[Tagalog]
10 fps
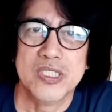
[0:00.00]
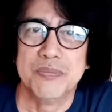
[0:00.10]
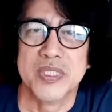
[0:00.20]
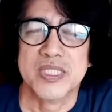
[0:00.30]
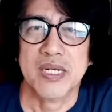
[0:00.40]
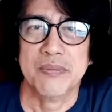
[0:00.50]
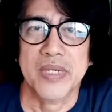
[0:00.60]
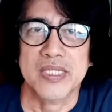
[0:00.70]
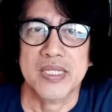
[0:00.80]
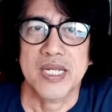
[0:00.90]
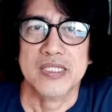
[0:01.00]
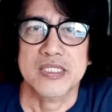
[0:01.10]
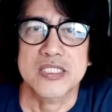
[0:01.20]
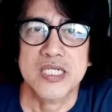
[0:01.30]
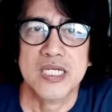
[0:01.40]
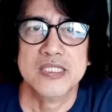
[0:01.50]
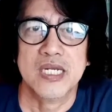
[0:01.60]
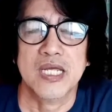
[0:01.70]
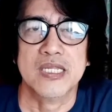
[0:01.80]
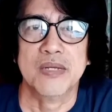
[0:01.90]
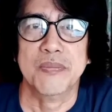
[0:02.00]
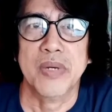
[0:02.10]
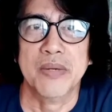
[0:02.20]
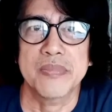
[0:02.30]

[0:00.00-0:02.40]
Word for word: at pasalamatan natin siya sa lahat ng mga